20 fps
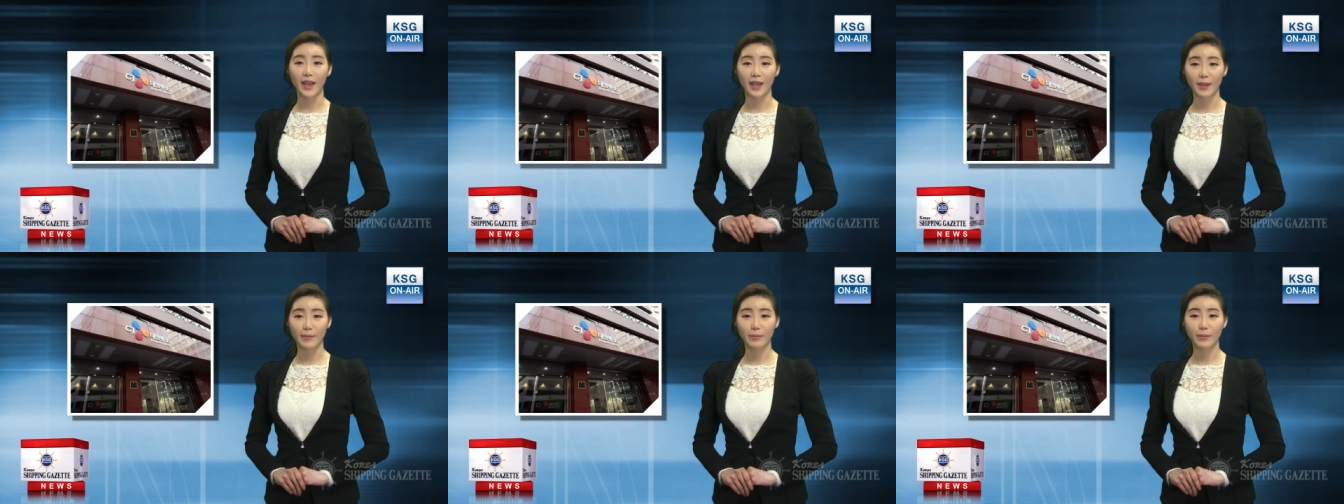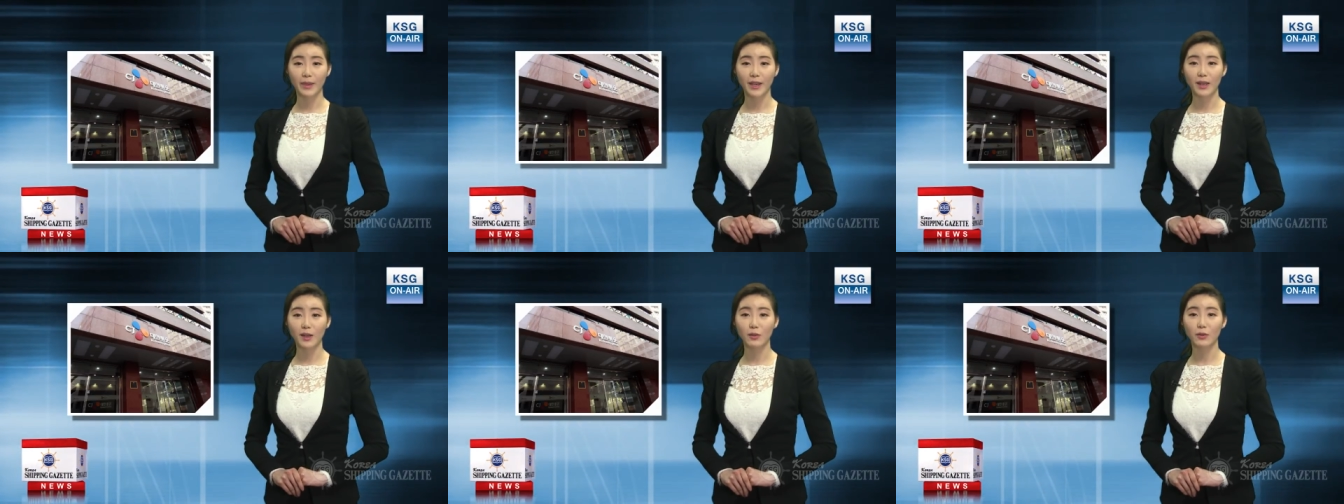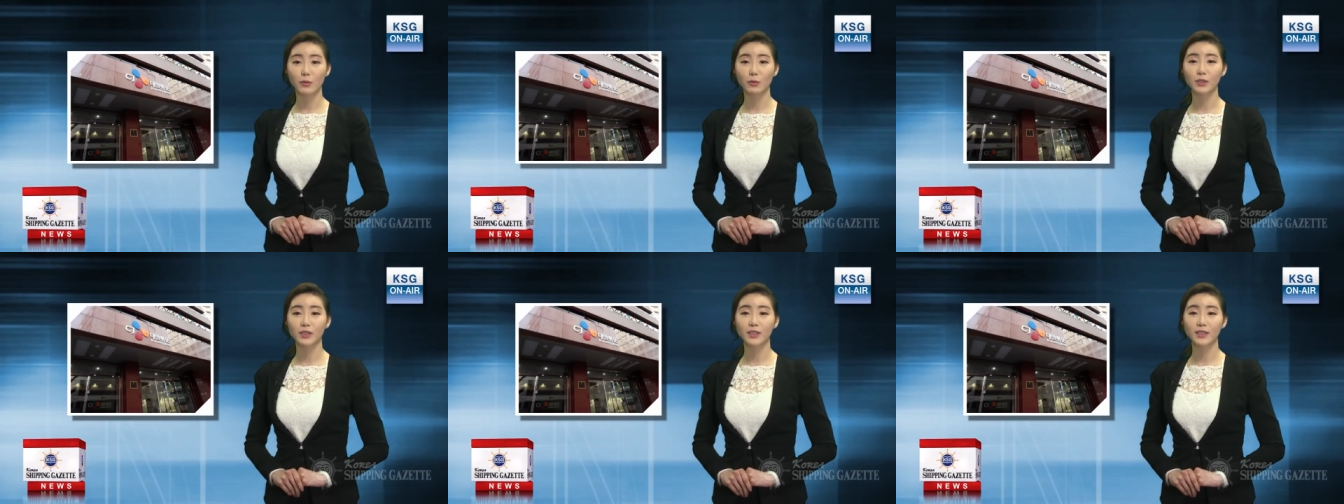
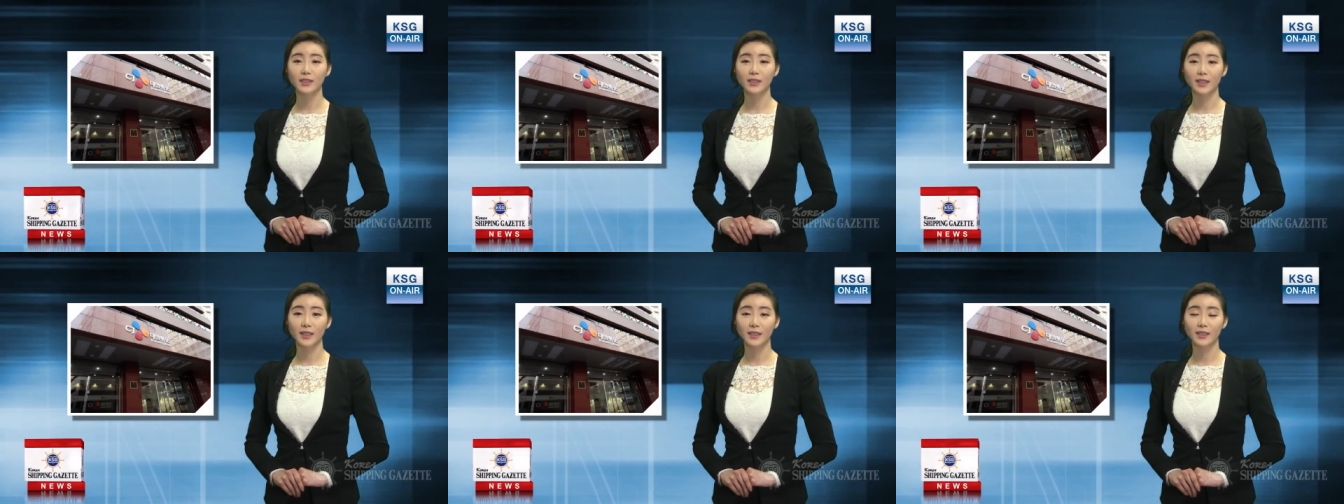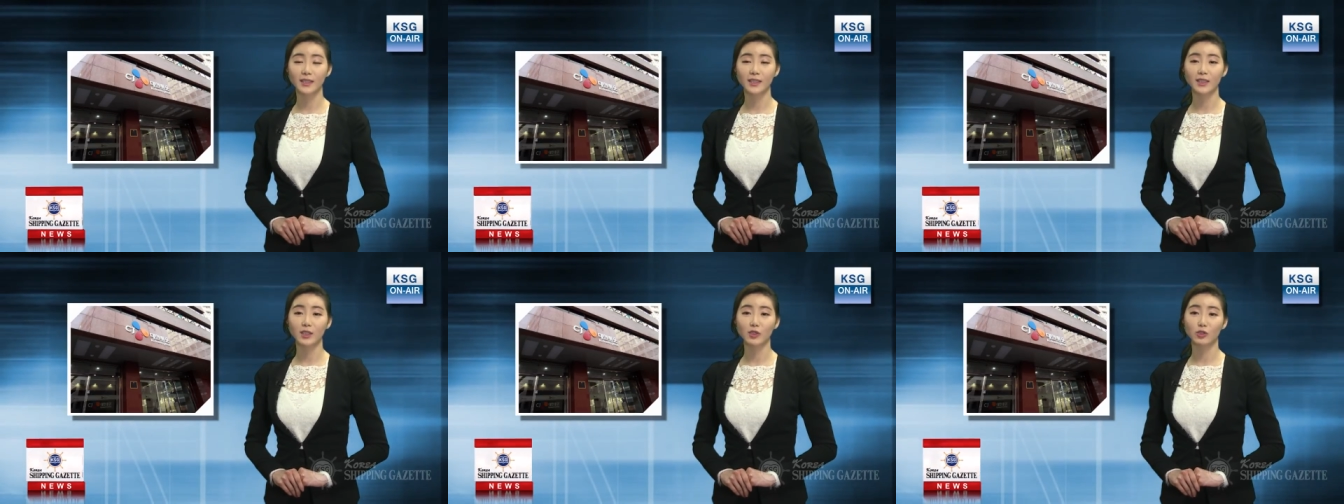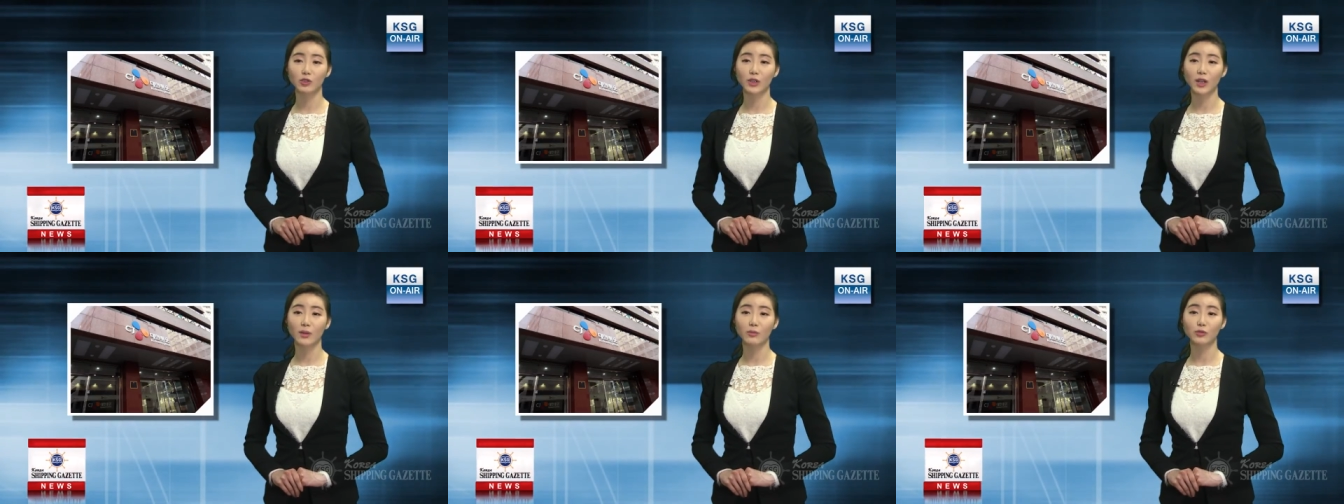APL 로직스틱스
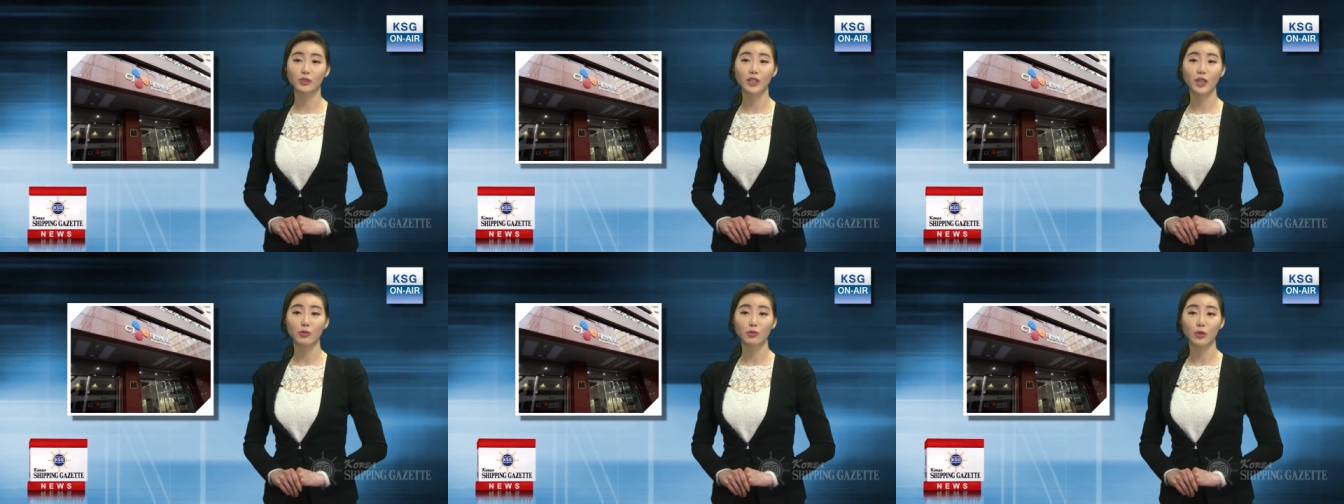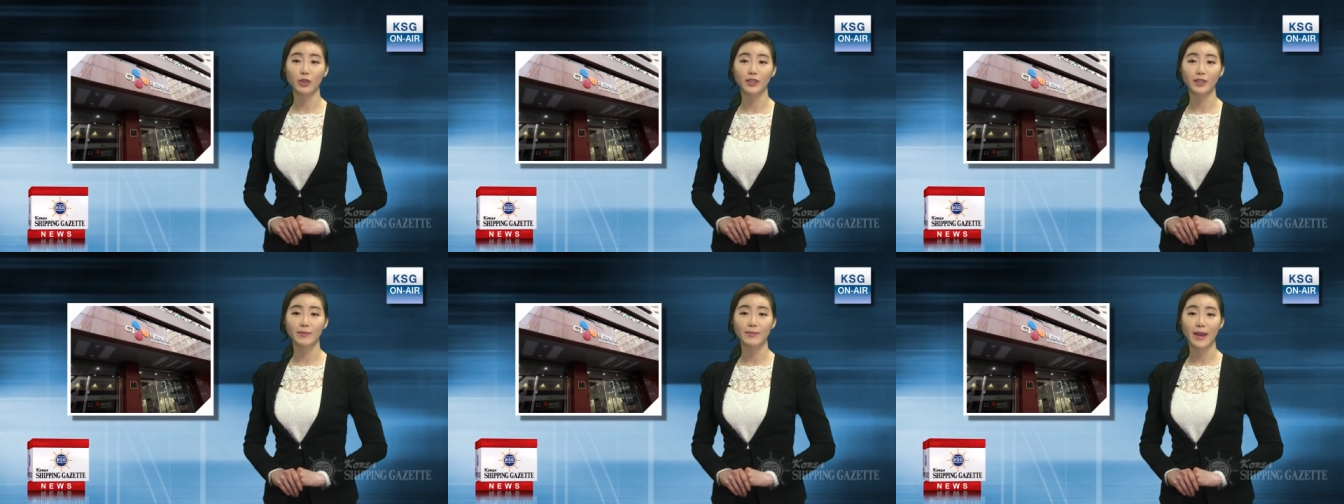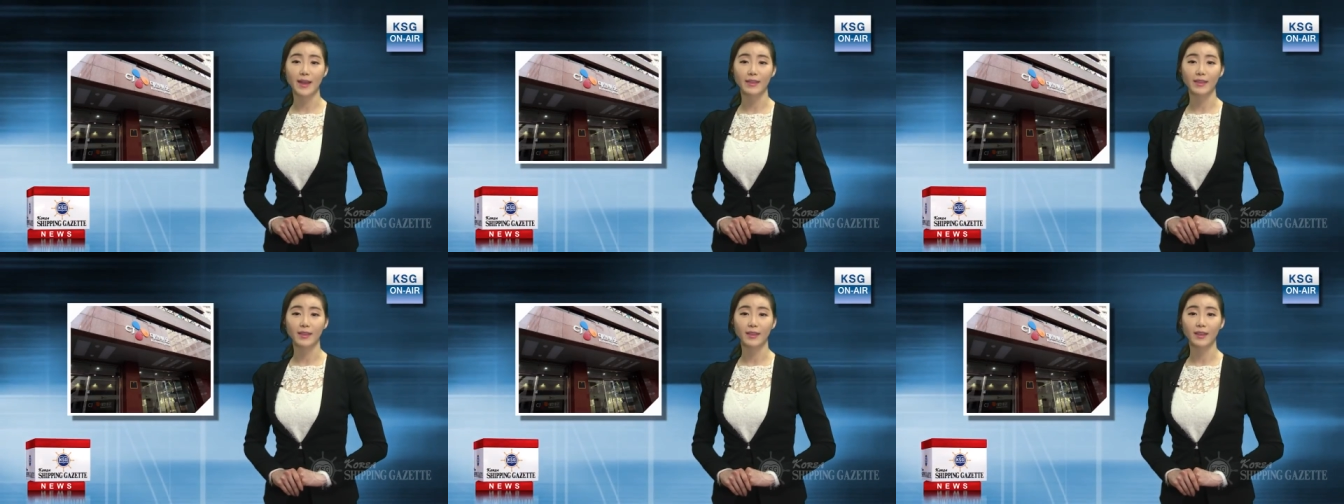인수가
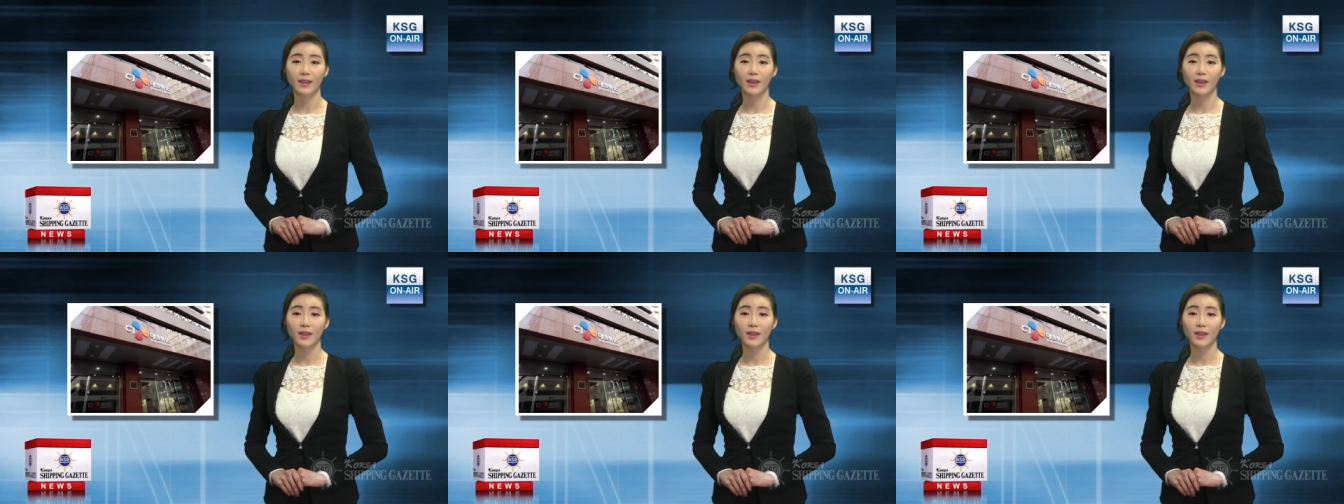무산됐지만